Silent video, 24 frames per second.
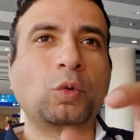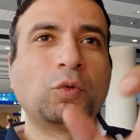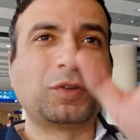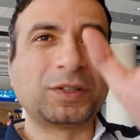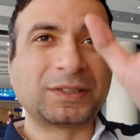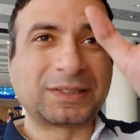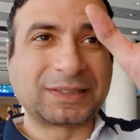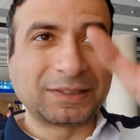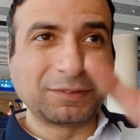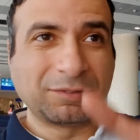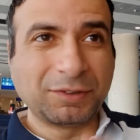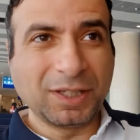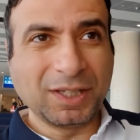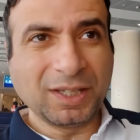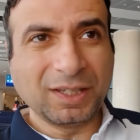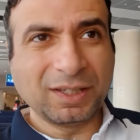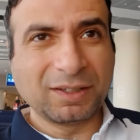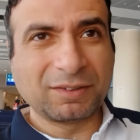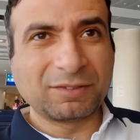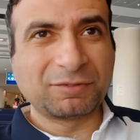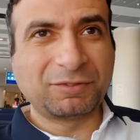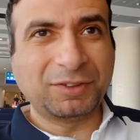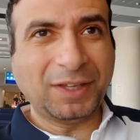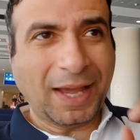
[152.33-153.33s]
وفي السي
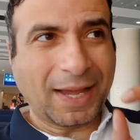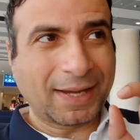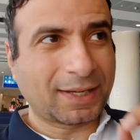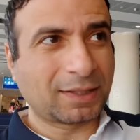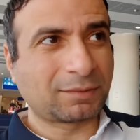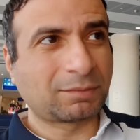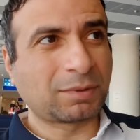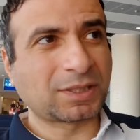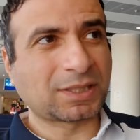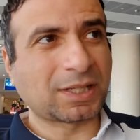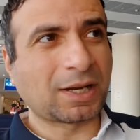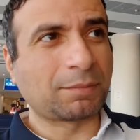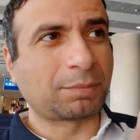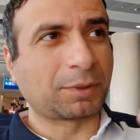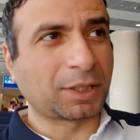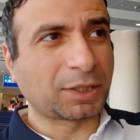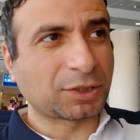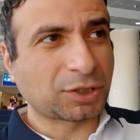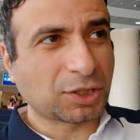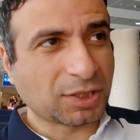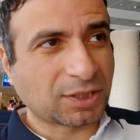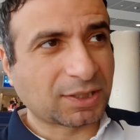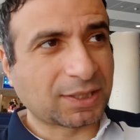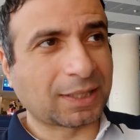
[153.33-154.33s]
في في حاجات مثلا
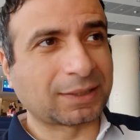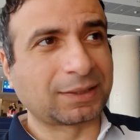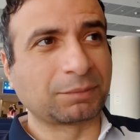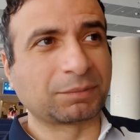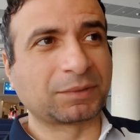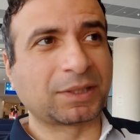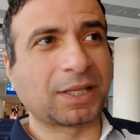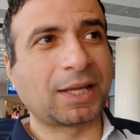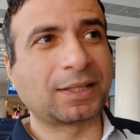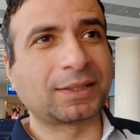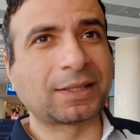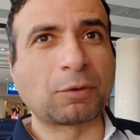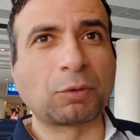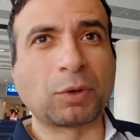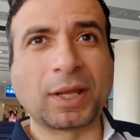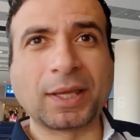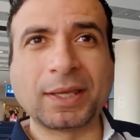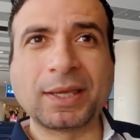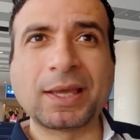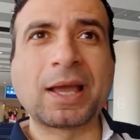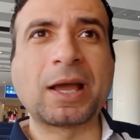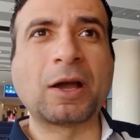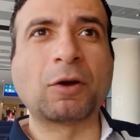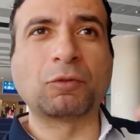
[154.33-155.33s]
ابلكيشن استخدمتها إمم.
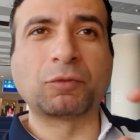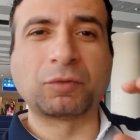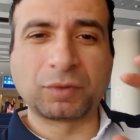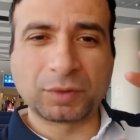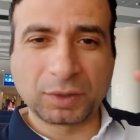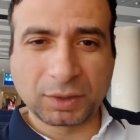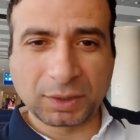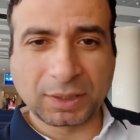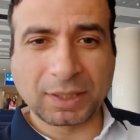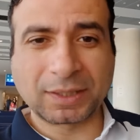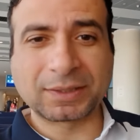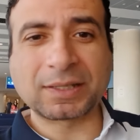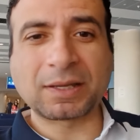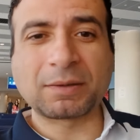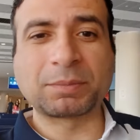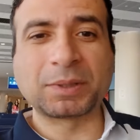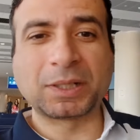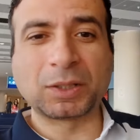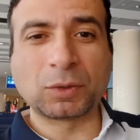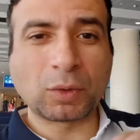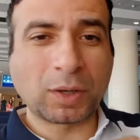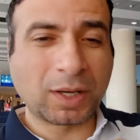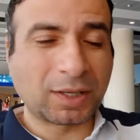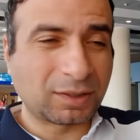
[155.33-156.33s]
دوليه او في كذا
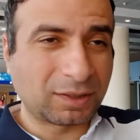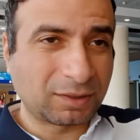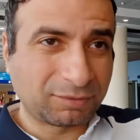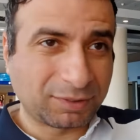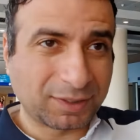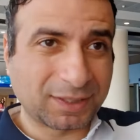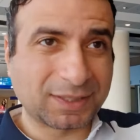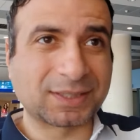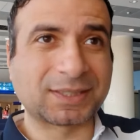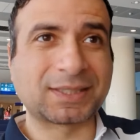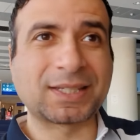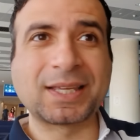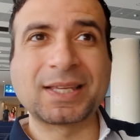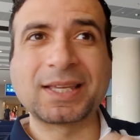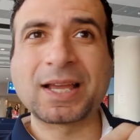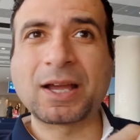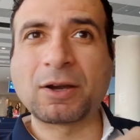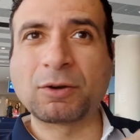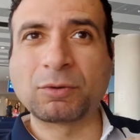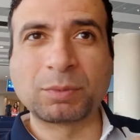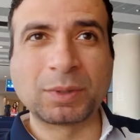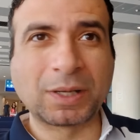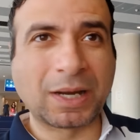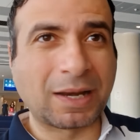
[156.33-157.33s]
باللغه
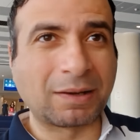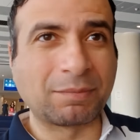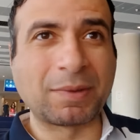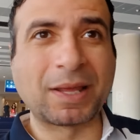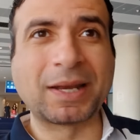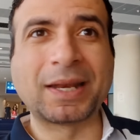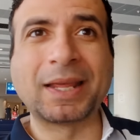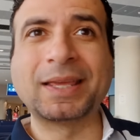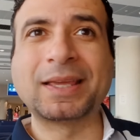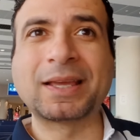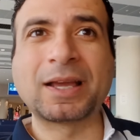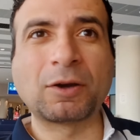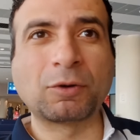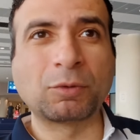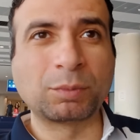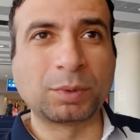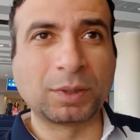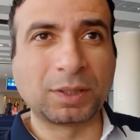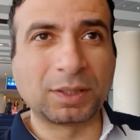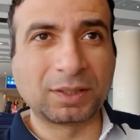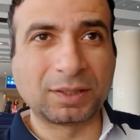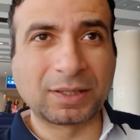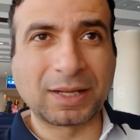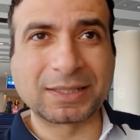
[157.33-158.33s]
الفرنسيه او بالالمانيه او
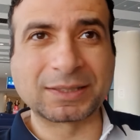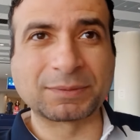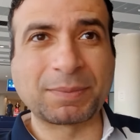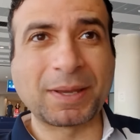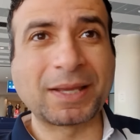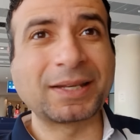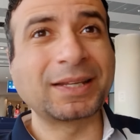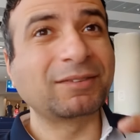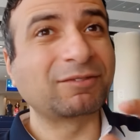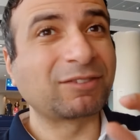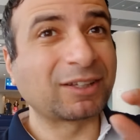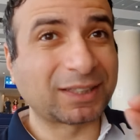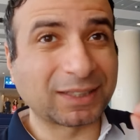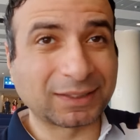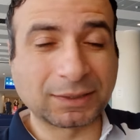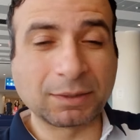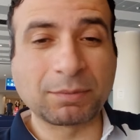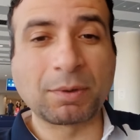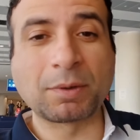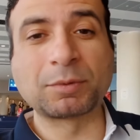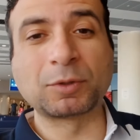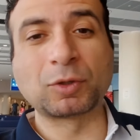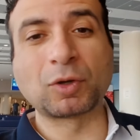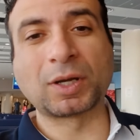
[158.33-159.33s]
بالاسباني
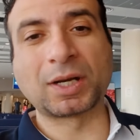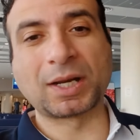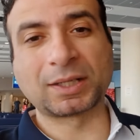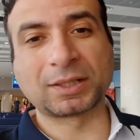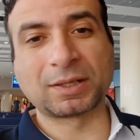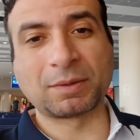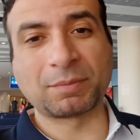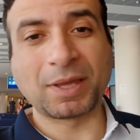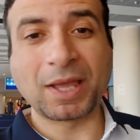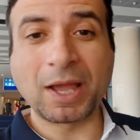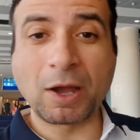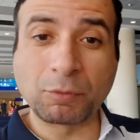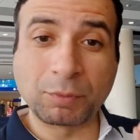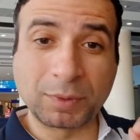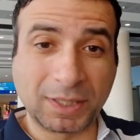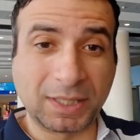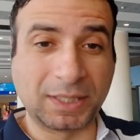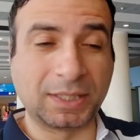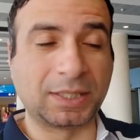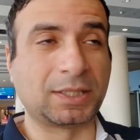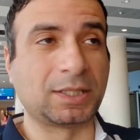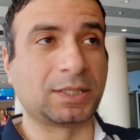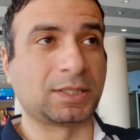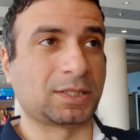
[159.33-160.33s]
فتكتبها باللغه الاجنبيه او
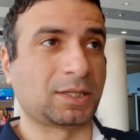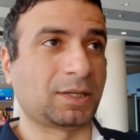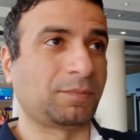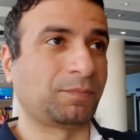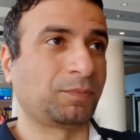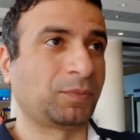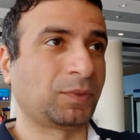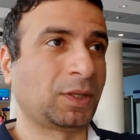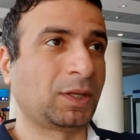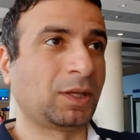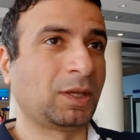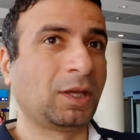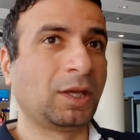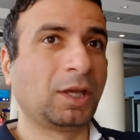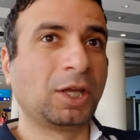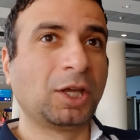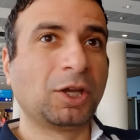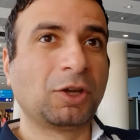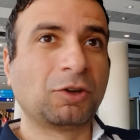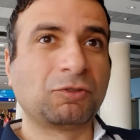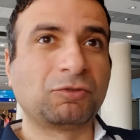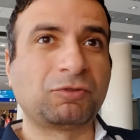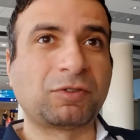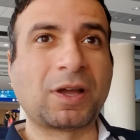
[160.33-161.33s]
بالانجليزي
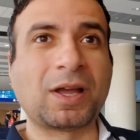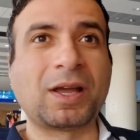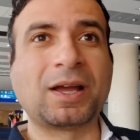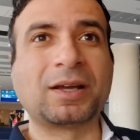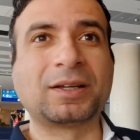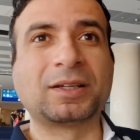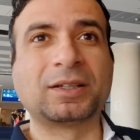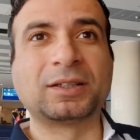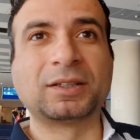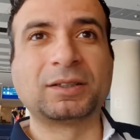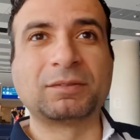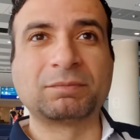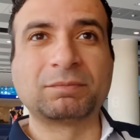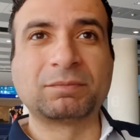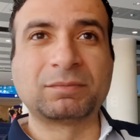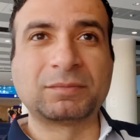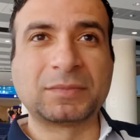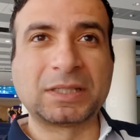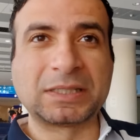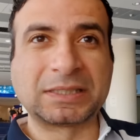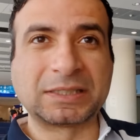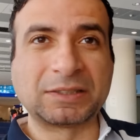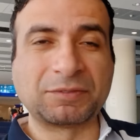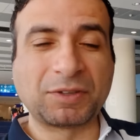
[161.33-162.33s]
ف
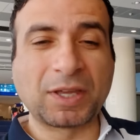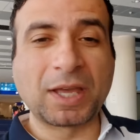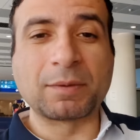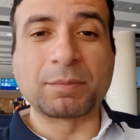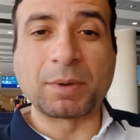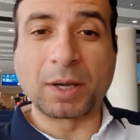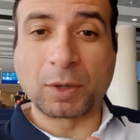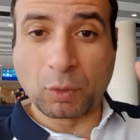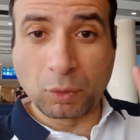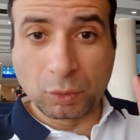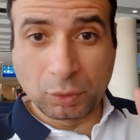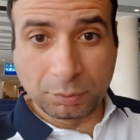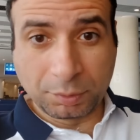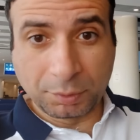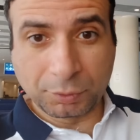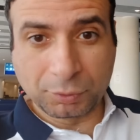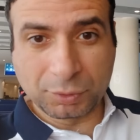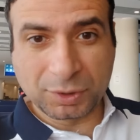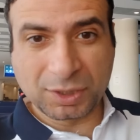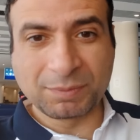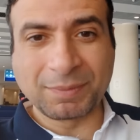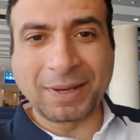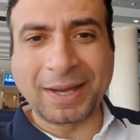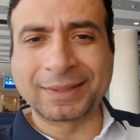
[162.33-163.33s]
السي في هيبقى كله
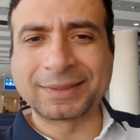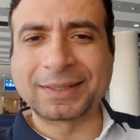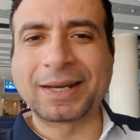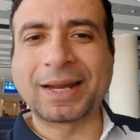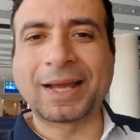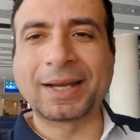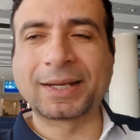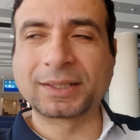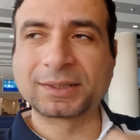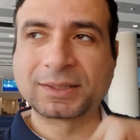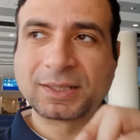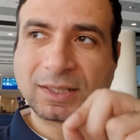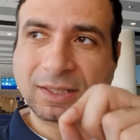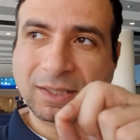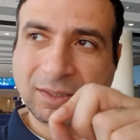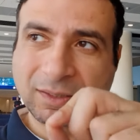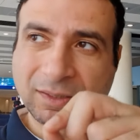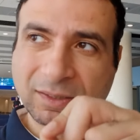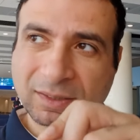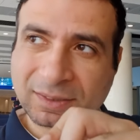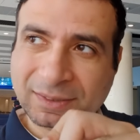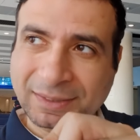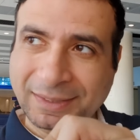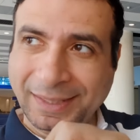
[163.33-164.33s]
بالروسي ما عدا الحاجات
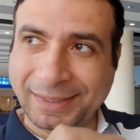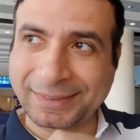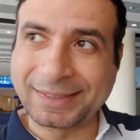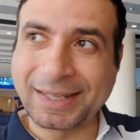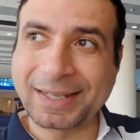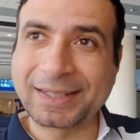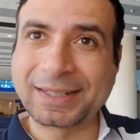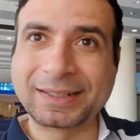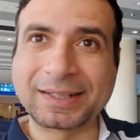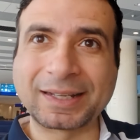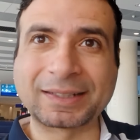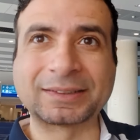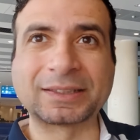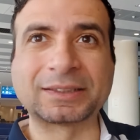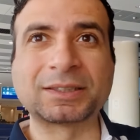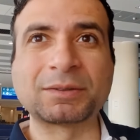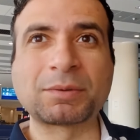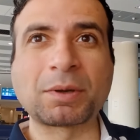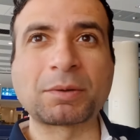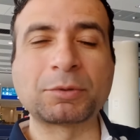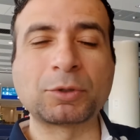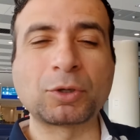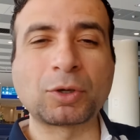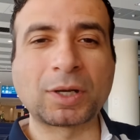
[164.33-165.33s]
اللي تحتاج انك
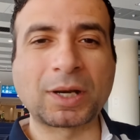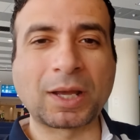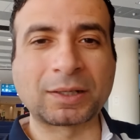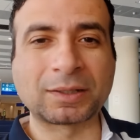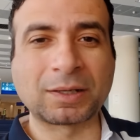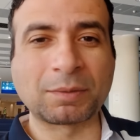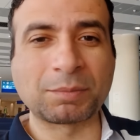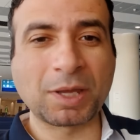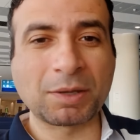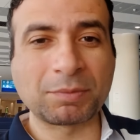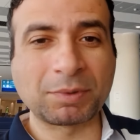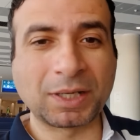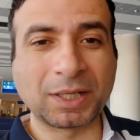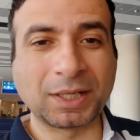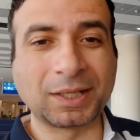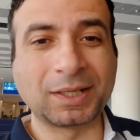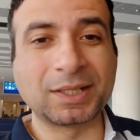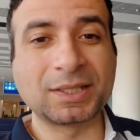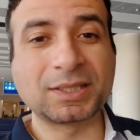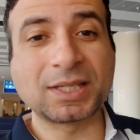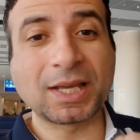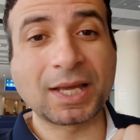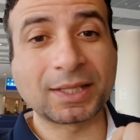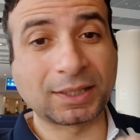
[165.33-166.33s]
تكتبها باللغه الاجنبيه
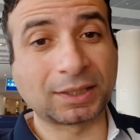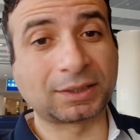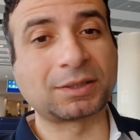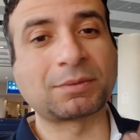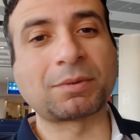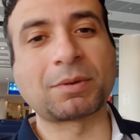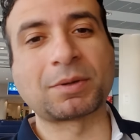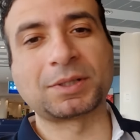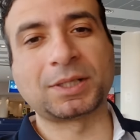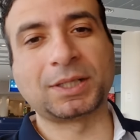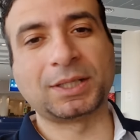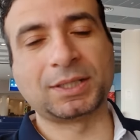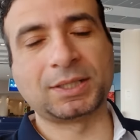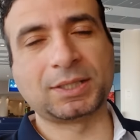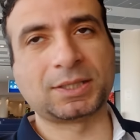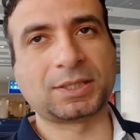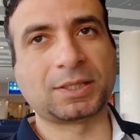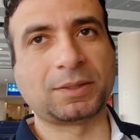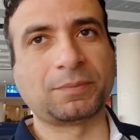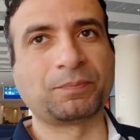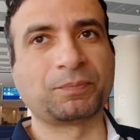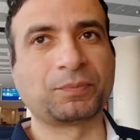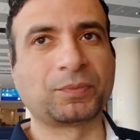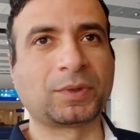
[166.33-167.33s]
بالانجليزي هتكتبها
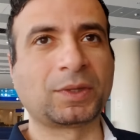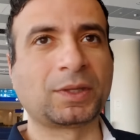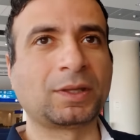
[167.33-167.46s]
بالانجليزي